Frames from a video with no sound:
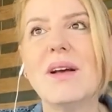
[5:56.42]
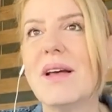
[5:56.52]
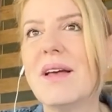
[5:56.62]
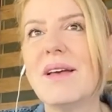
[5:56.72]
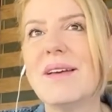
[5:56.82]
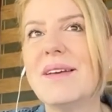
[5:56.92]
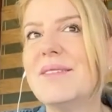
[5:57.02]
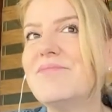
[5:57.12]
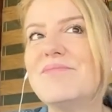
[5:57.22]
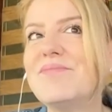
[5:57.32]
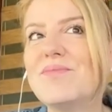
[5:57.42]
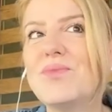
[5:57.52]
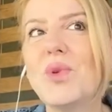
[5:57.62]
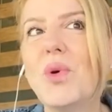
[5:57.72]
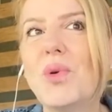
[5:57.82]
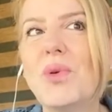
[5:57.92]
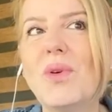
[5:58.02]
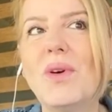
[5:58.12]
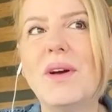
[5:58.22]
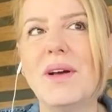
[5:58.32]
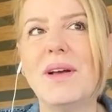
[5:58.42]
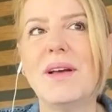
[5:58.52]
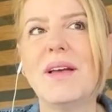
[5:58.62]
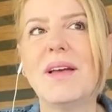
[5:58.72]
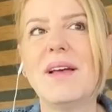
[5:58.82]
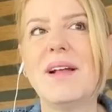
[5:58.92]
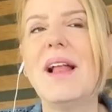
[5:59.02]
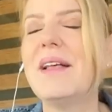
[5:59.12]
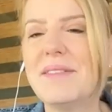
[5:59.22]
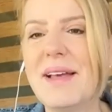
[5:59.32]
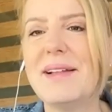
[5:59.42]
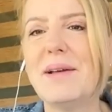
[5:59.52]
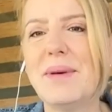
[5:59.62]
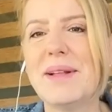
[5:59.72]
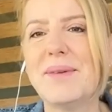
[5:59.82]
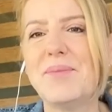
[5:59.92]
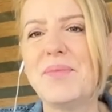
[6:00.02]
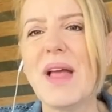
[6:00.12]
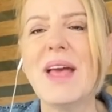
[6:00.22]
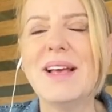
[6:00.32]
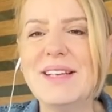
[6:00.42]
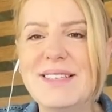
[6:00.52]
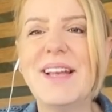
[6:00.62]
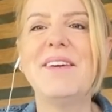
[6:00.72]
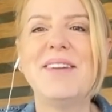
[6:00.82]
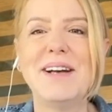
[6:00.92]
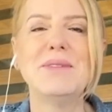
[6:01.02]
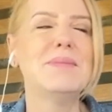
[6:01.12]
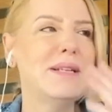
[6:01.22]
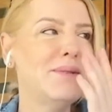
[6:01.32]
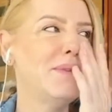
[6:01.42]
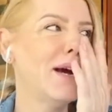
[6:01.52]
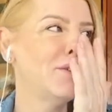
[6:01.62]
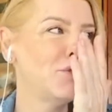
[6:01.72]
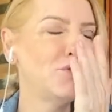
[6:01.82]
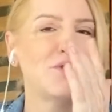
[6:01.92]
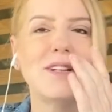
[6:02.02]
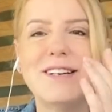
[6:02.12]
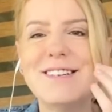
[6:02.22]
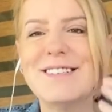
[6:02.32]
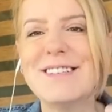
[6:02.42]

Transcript: e, doğru e, lanse edemedi. İşte efendim dedim ya çocuklarınız